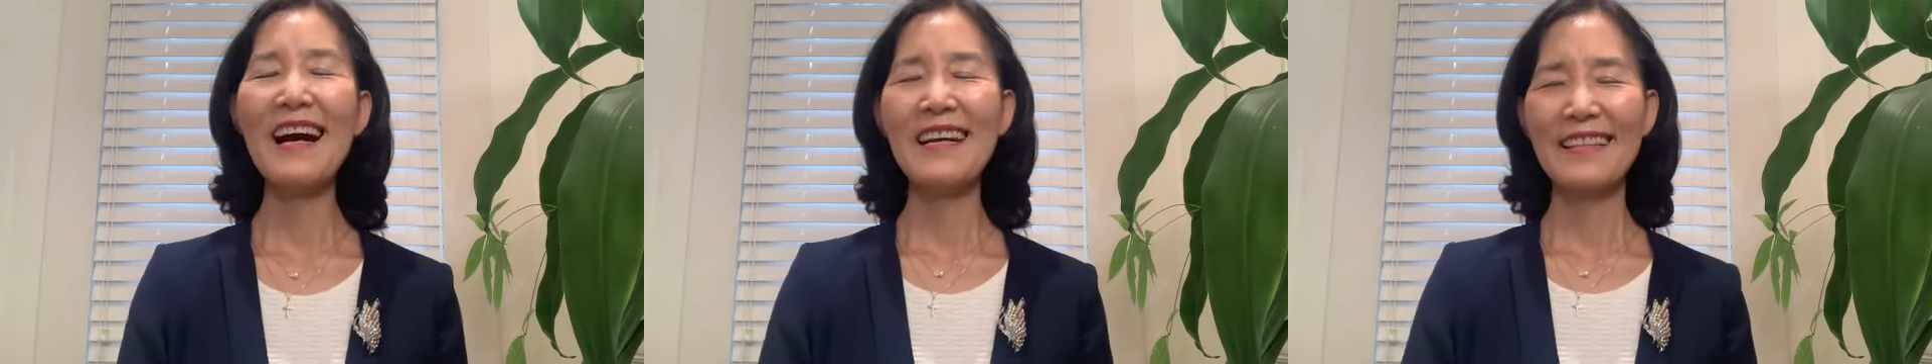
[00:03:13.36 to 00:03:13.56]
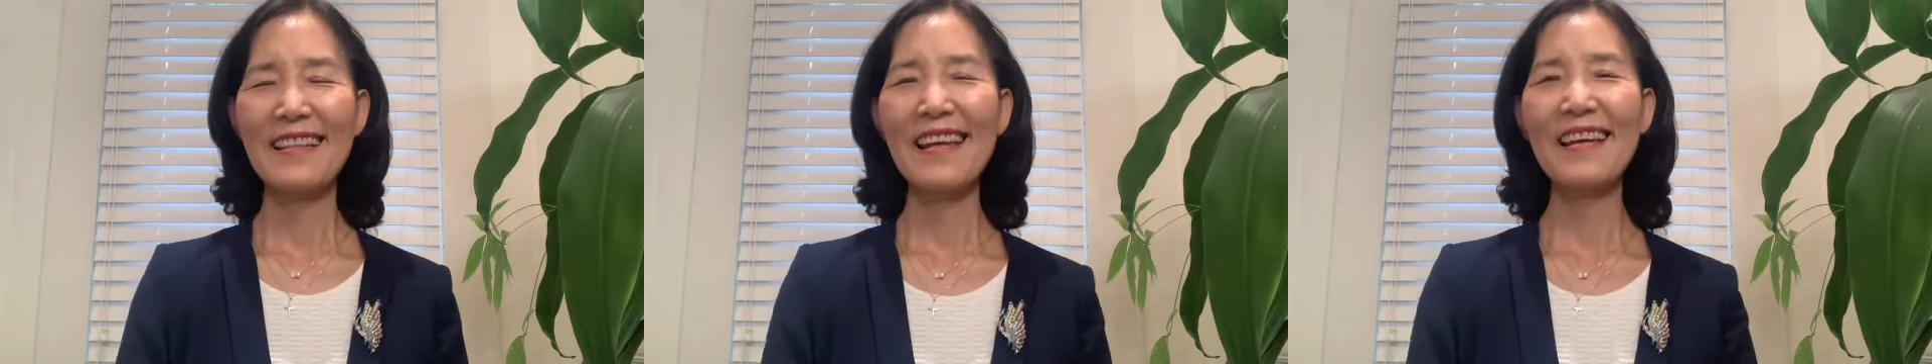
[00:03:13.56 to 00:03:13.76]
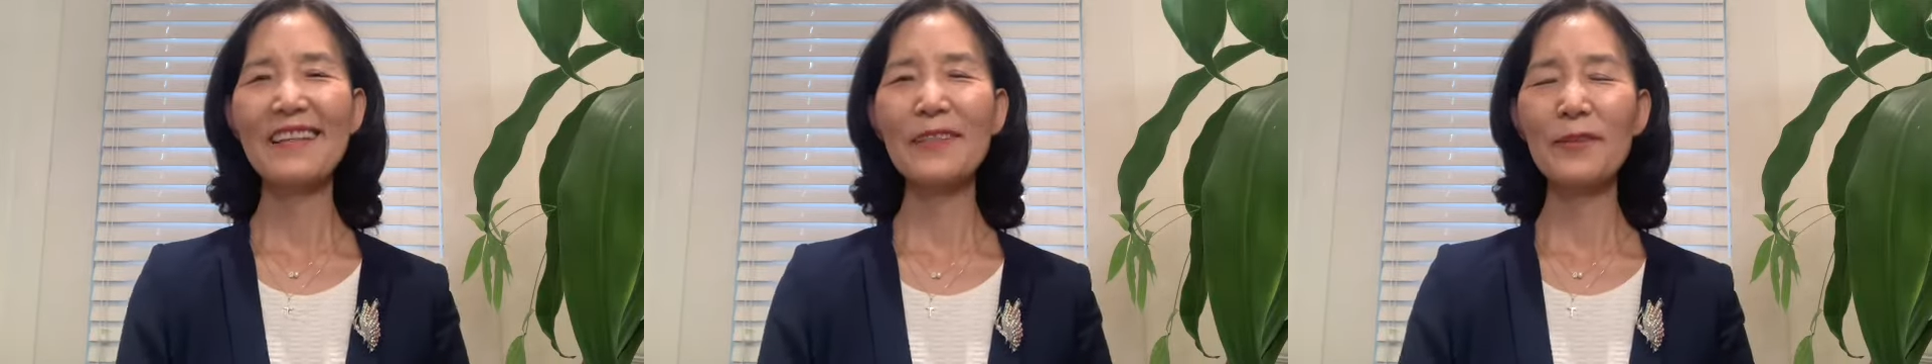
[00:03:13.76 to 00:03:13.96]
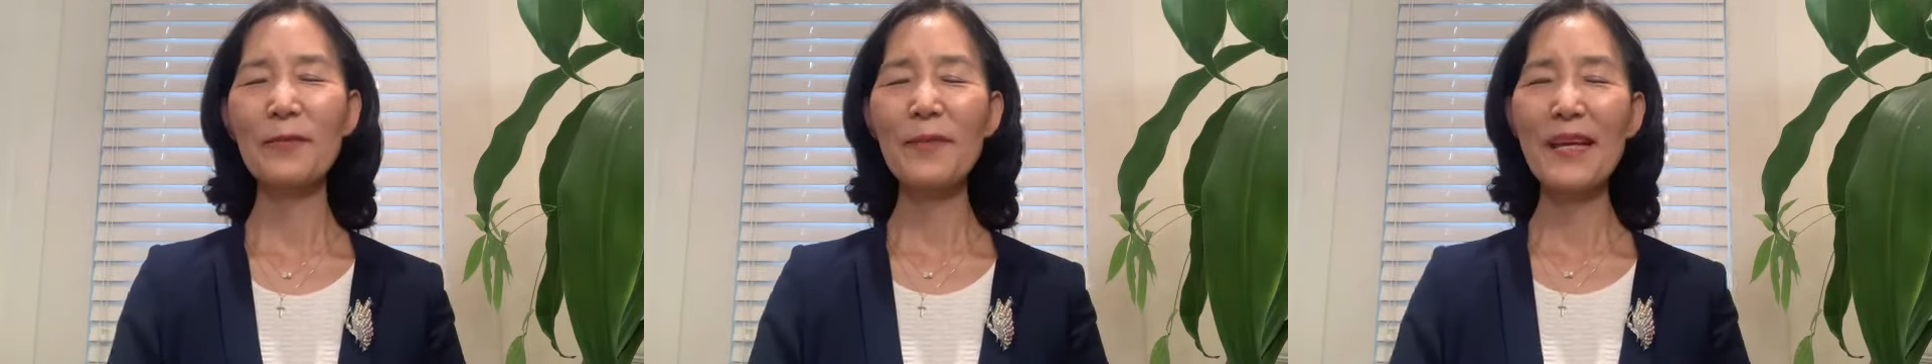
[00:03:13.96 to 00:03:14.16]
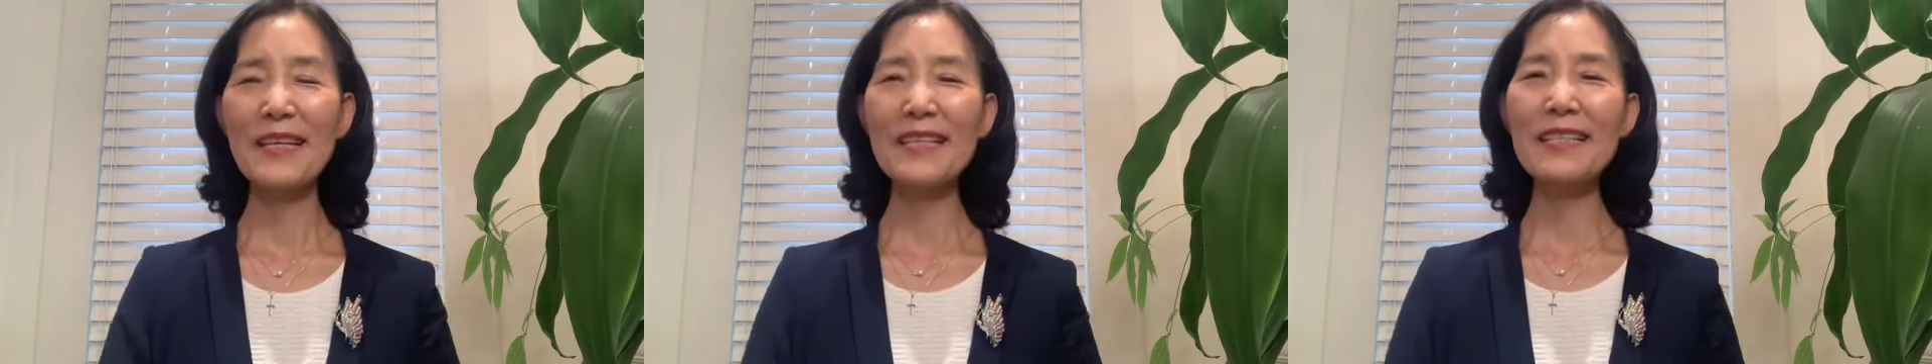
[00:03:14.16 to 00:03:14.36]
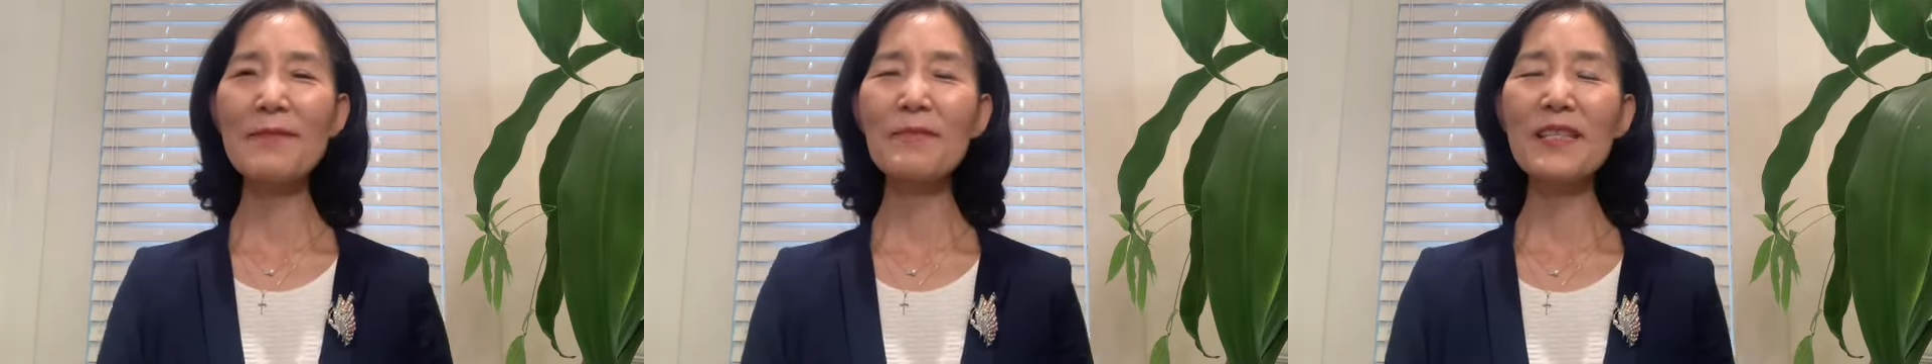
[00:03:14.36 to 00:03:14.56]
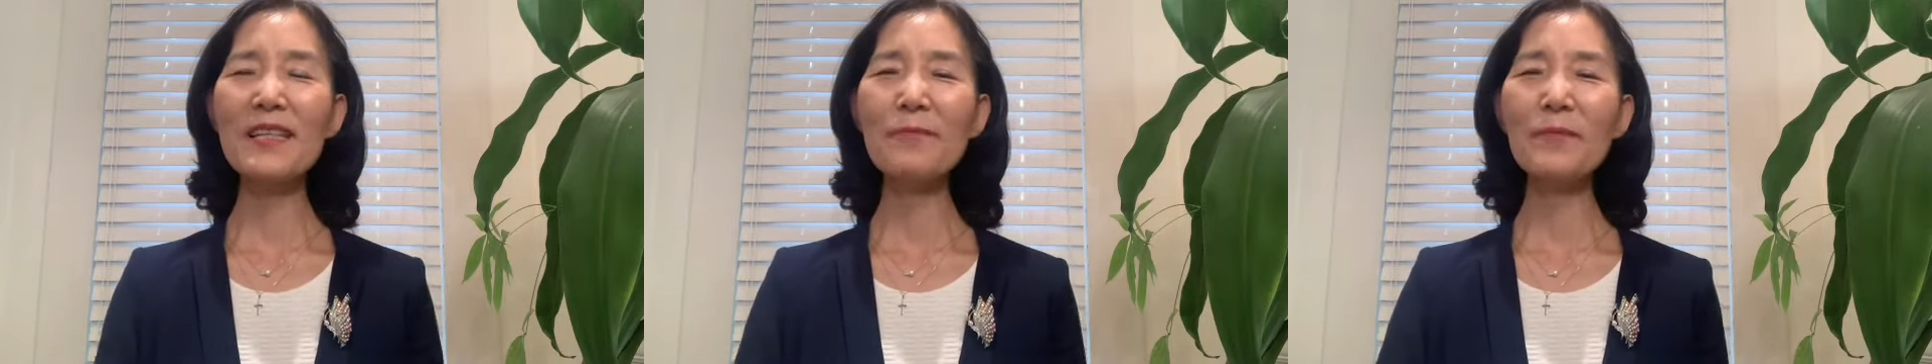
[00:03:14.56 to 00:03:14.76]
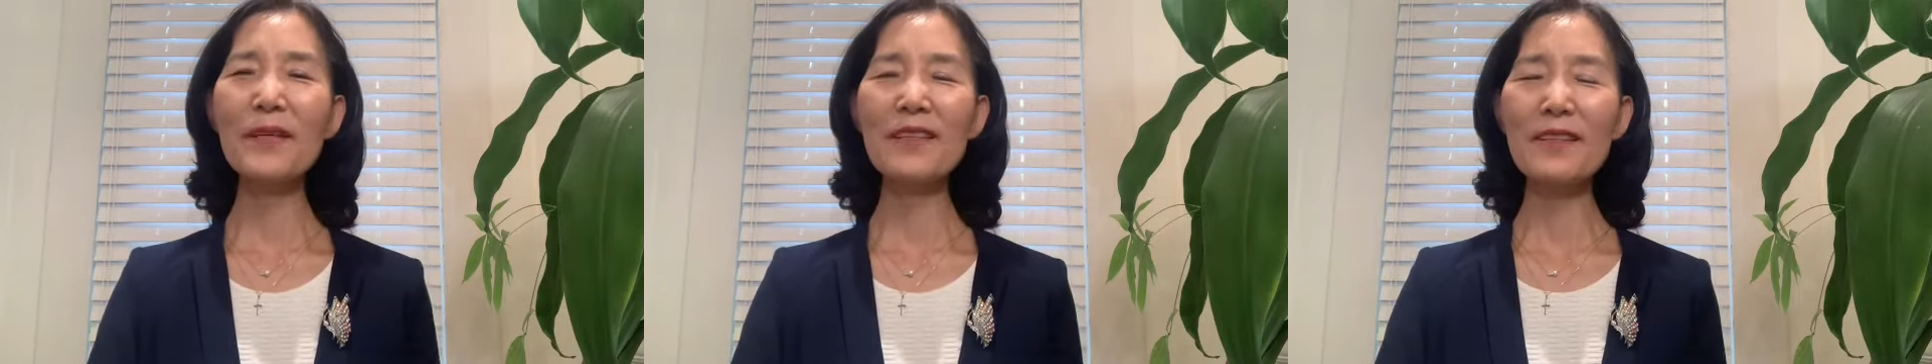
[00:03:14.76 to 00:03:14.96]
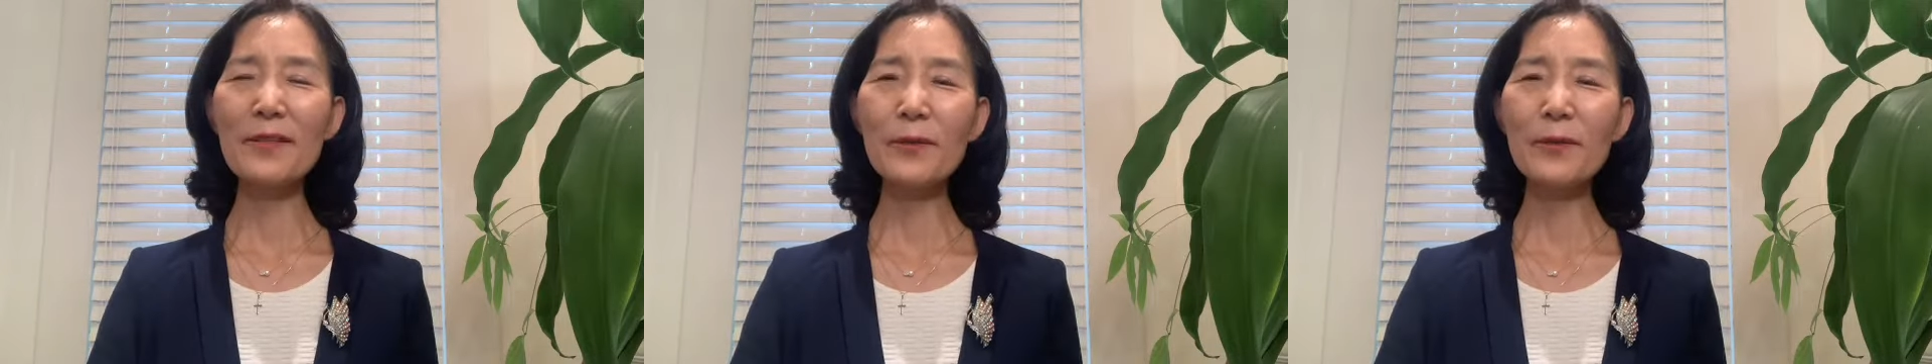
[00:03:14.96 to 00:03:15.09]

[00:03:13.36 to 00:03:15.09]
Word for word: 네, 그리고 127편은